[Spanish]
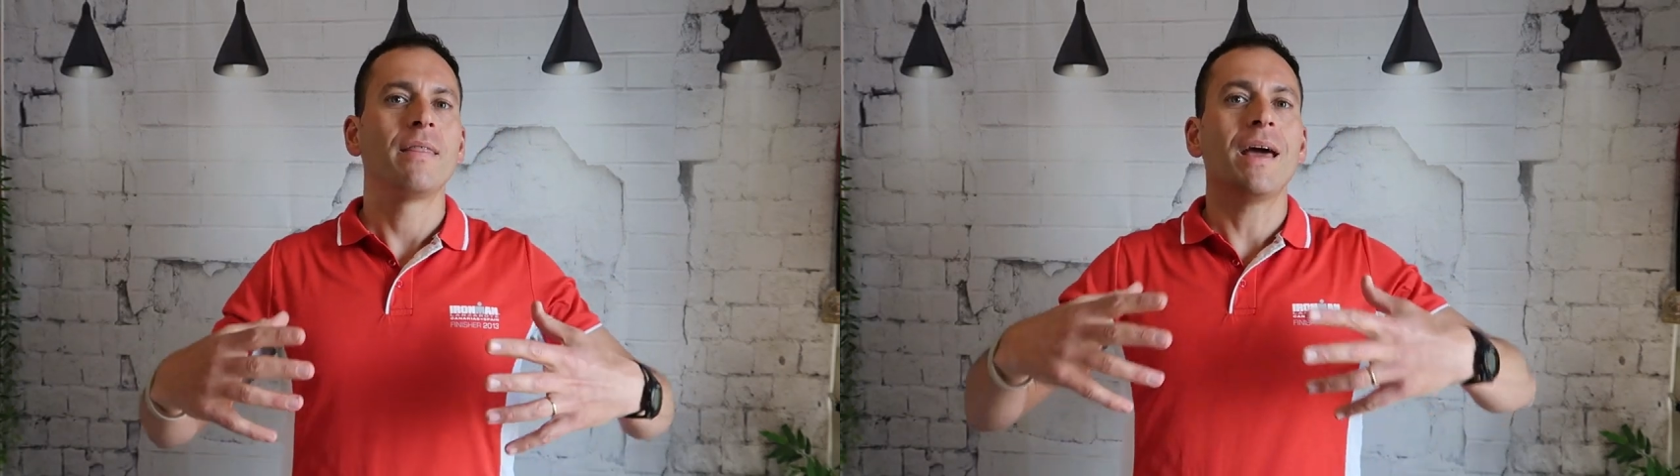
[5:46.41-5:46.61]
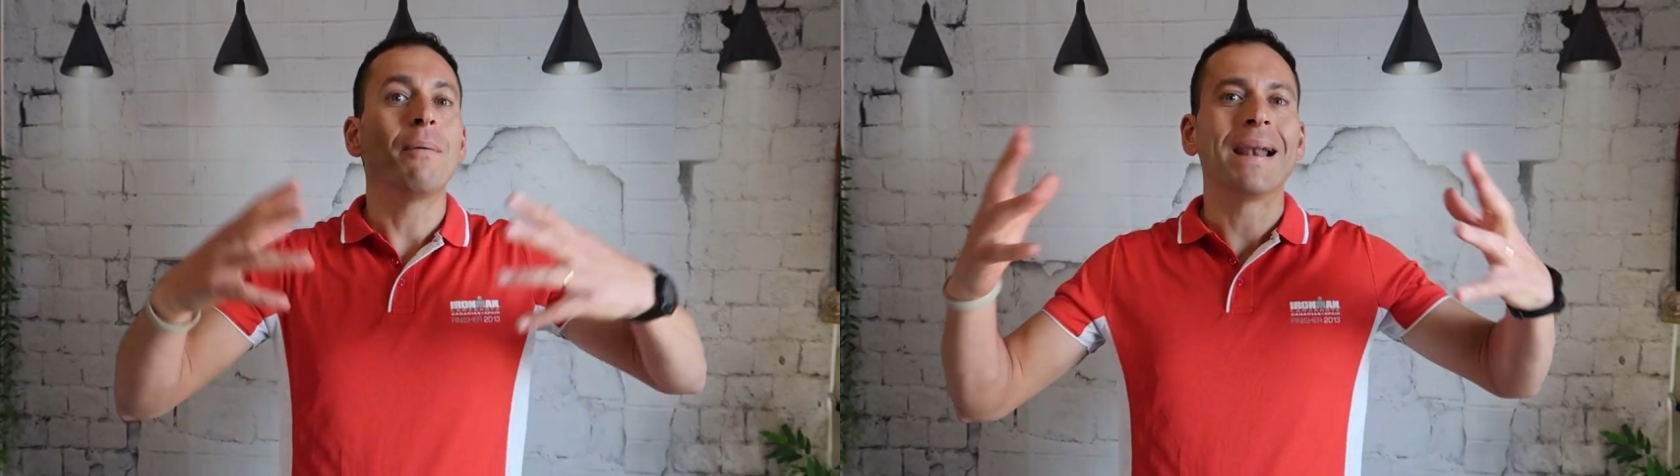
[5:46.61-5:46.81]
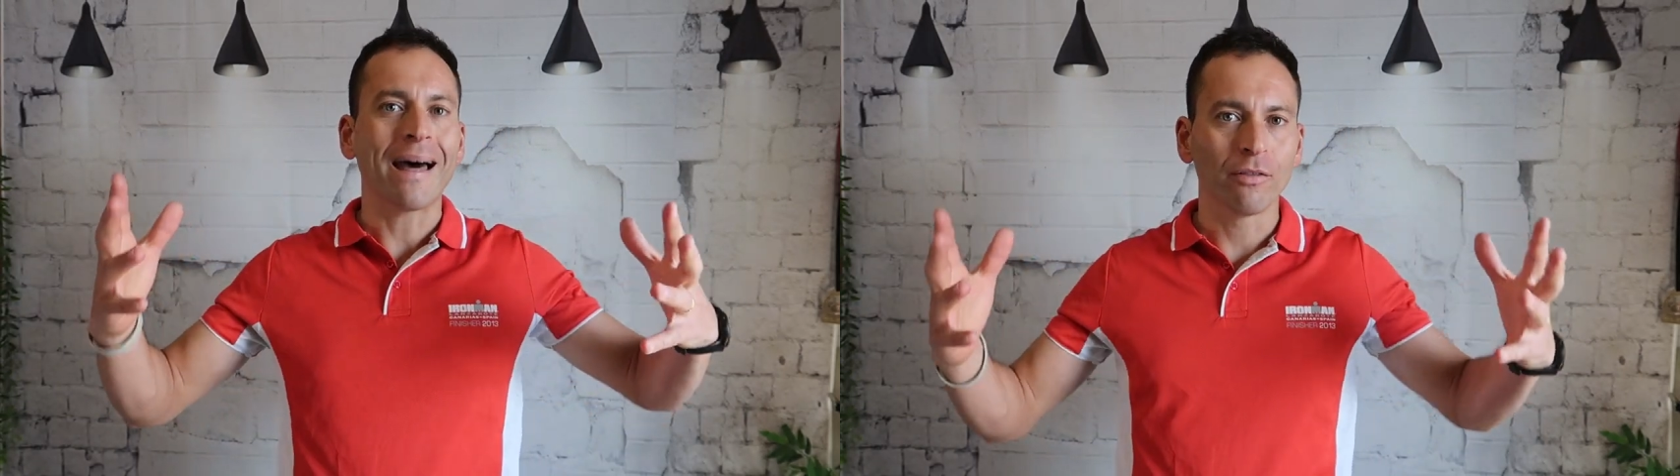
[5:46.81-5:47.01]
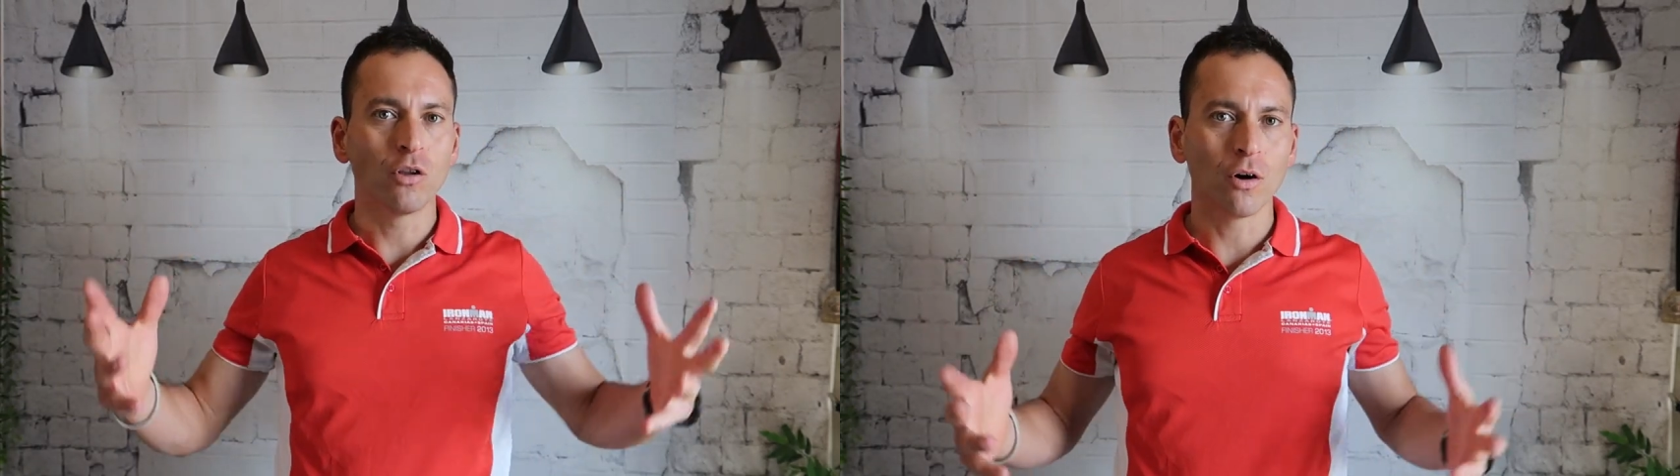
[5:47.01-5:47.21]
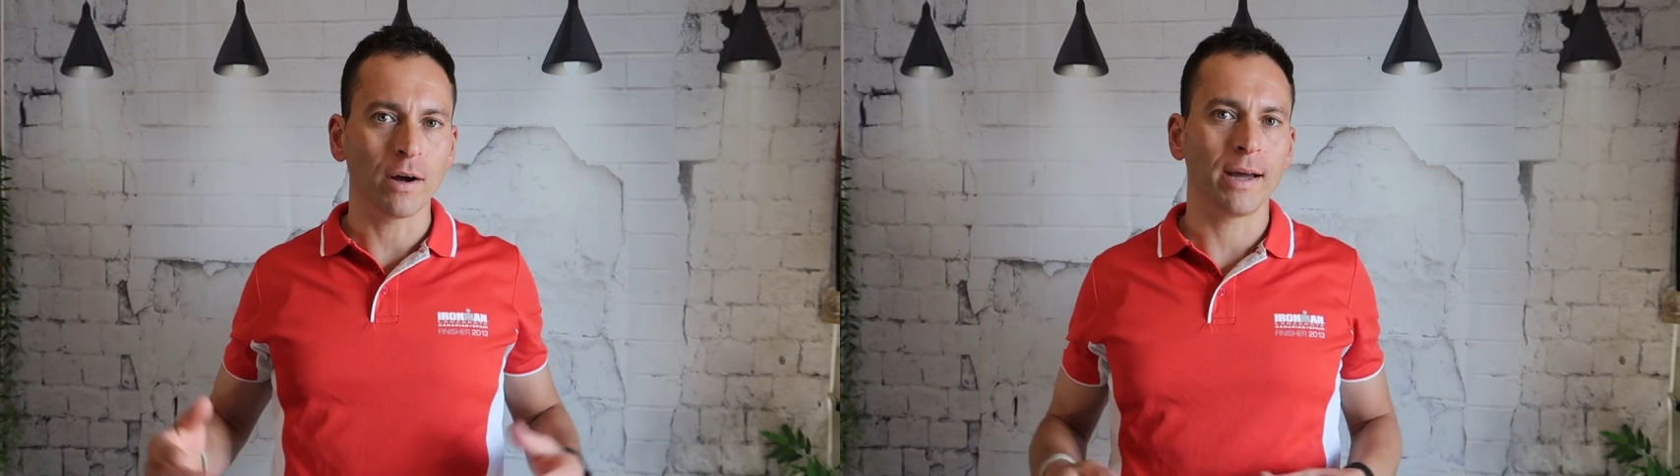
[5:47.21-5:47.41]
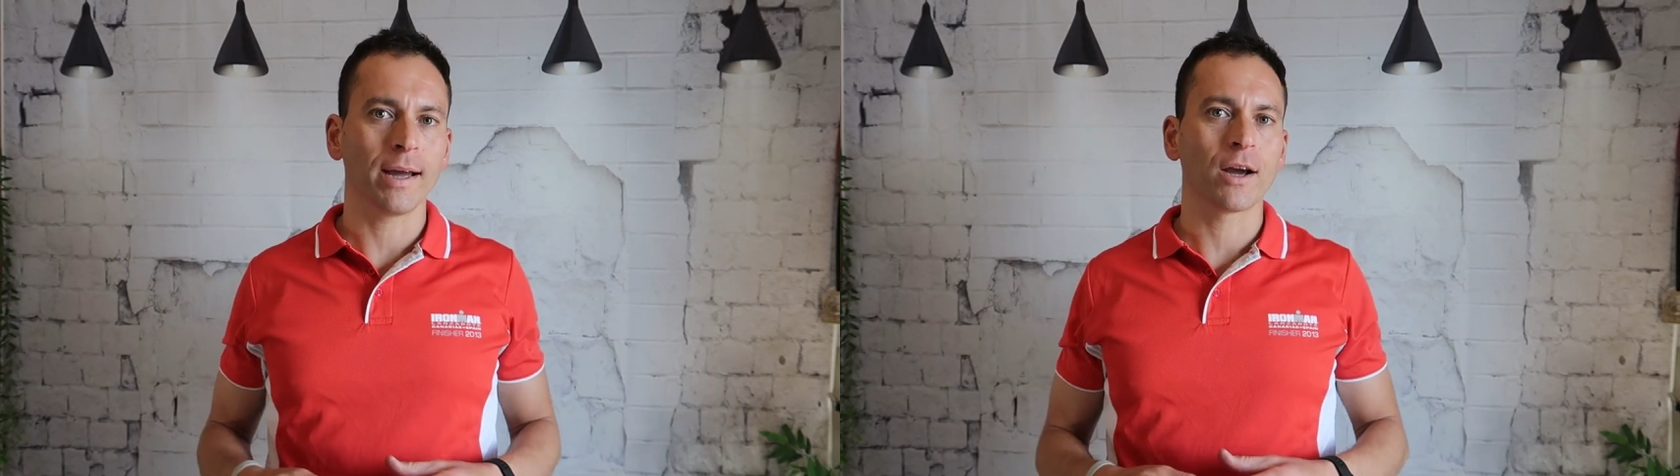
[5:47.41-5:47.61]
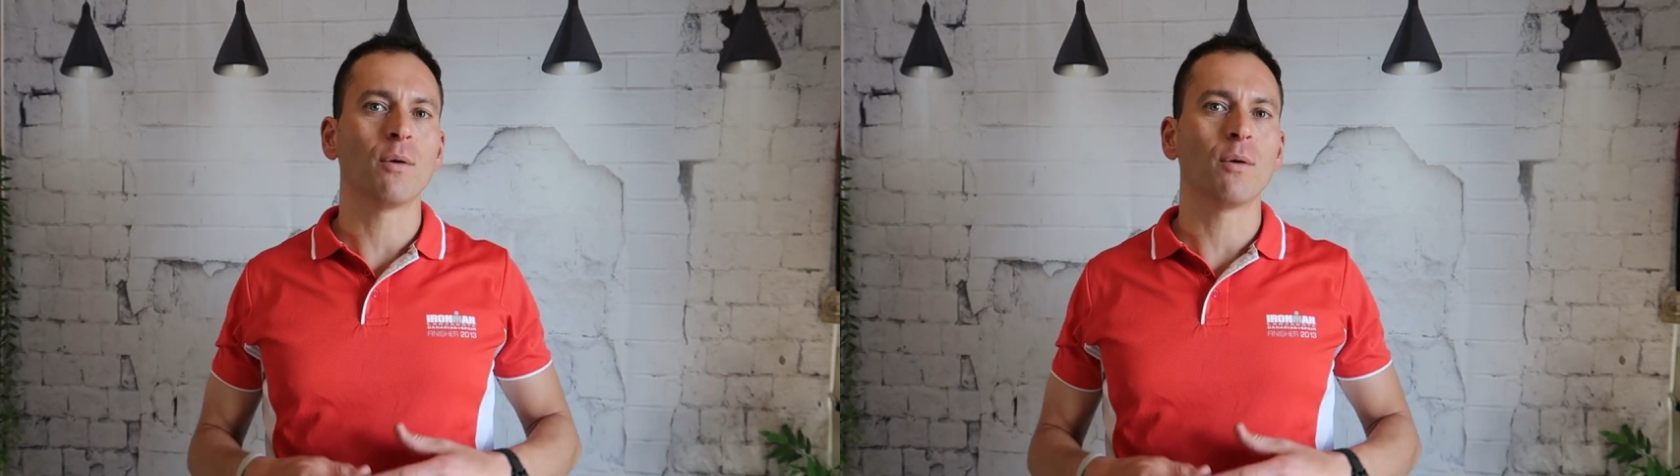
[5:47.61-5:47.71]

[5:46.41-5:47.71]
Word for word: desvelando eh,